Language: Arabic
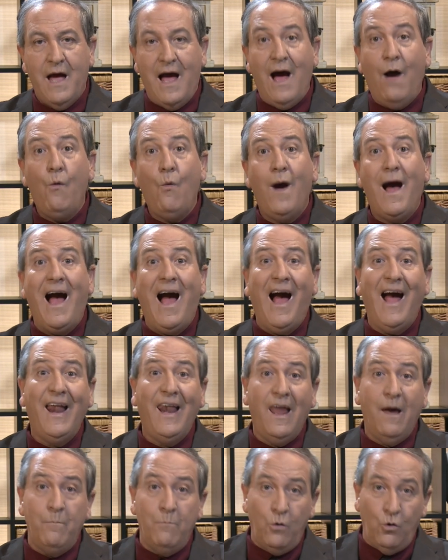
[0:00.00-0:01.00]
أو
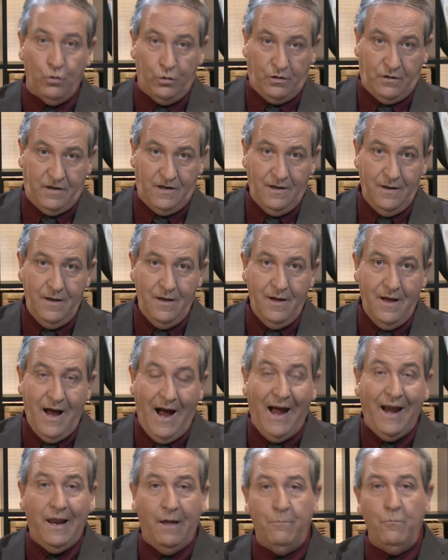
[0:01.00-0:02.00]
على موت
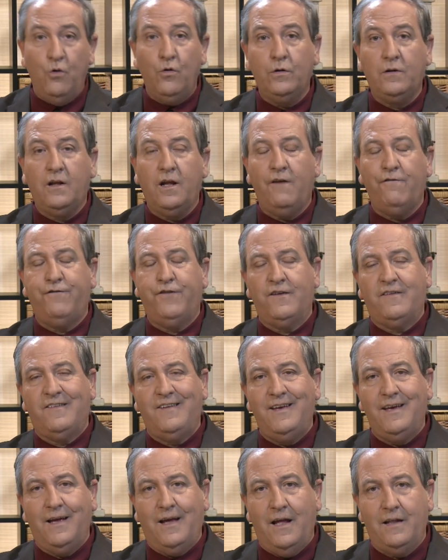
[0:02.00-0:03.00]
على موت في
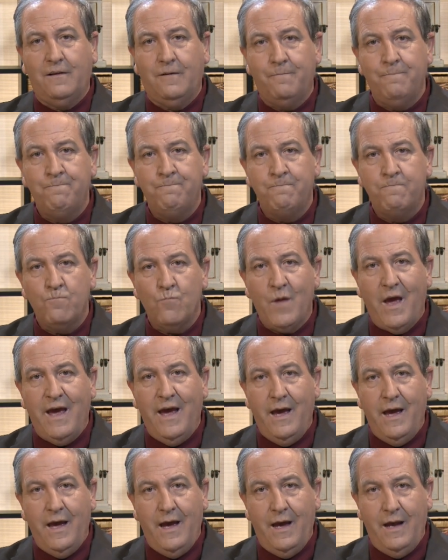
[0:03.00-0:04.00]
صيغة
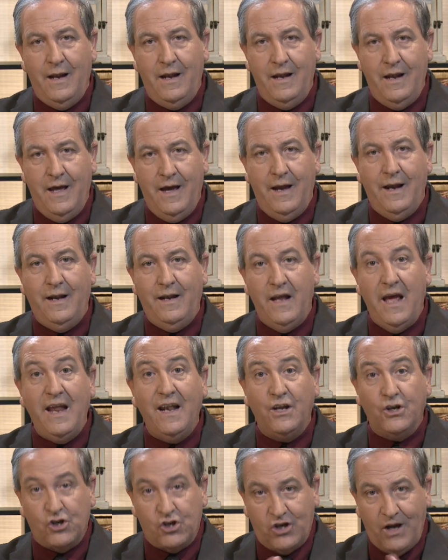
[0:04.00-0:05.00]
آه،
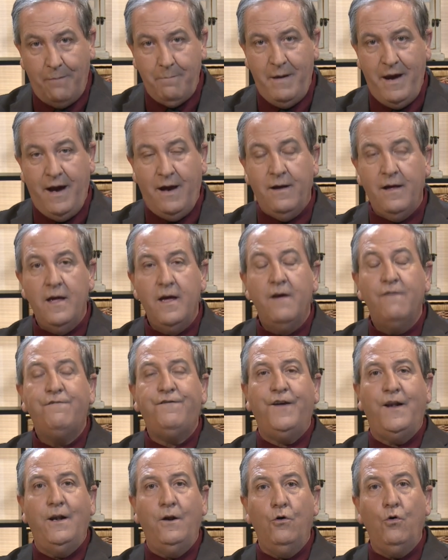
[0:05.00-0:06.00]
الجمع
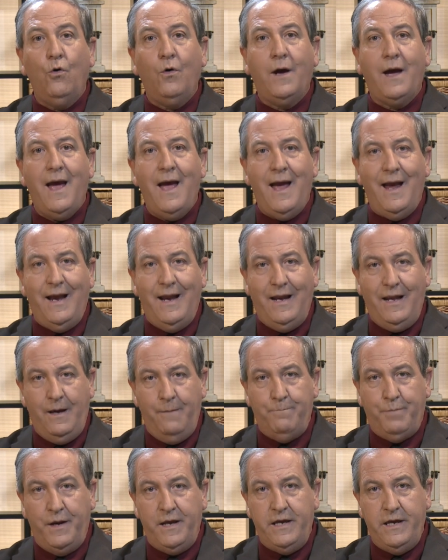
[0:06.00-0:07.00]
في اللغة
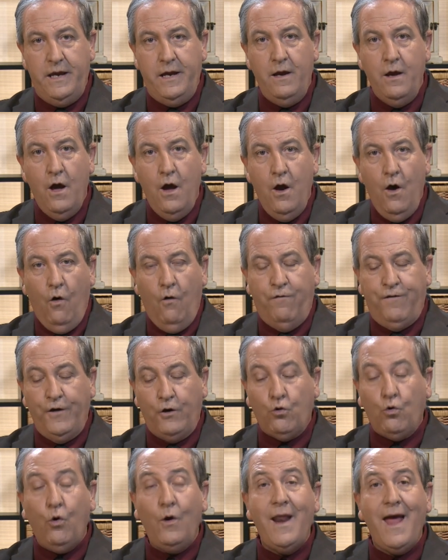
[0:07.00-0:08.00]
العبرية وفي
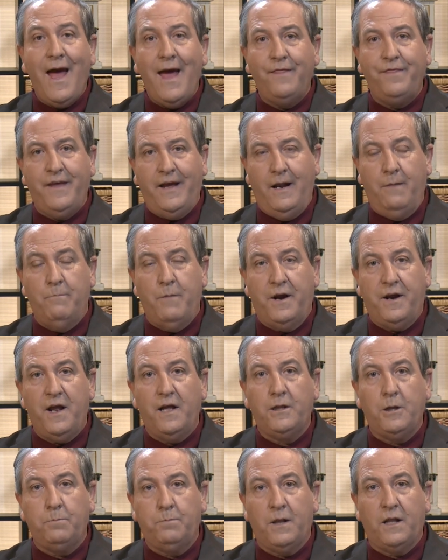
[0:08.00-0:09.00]
كل هذه
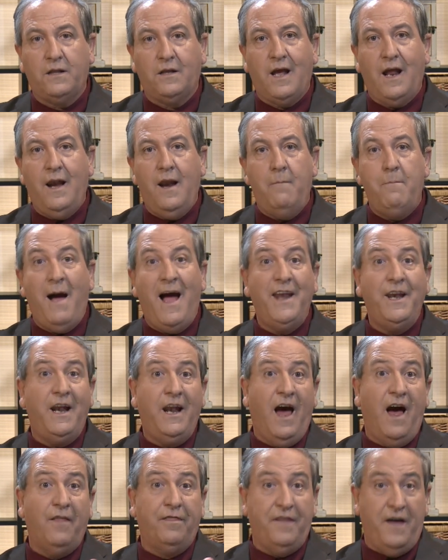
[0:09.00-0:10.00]
المرات بتتكلم عن
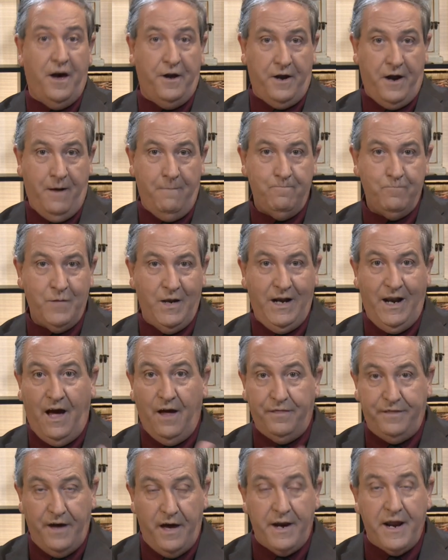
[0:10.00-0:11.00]
العذارة
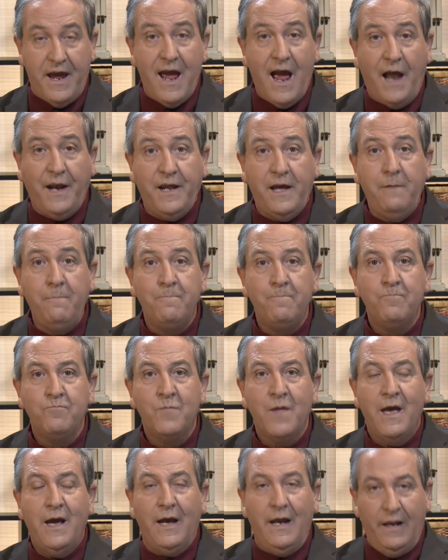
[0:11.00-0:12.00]
العذارة يعني
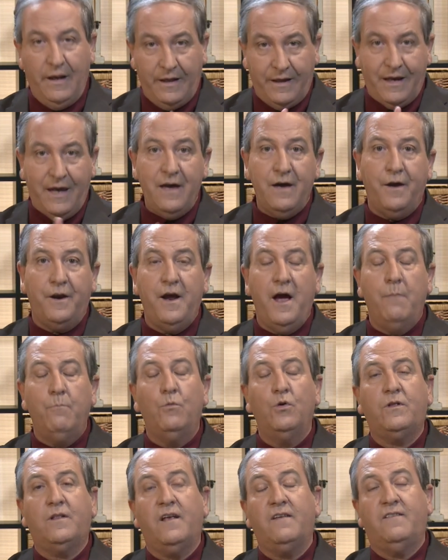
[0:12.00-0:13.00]
الغير
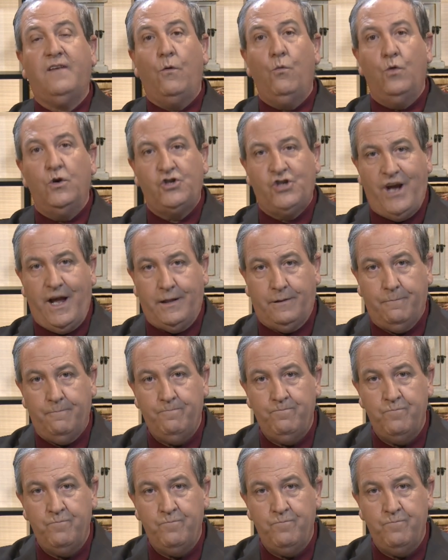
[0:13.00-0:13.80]
متزوجات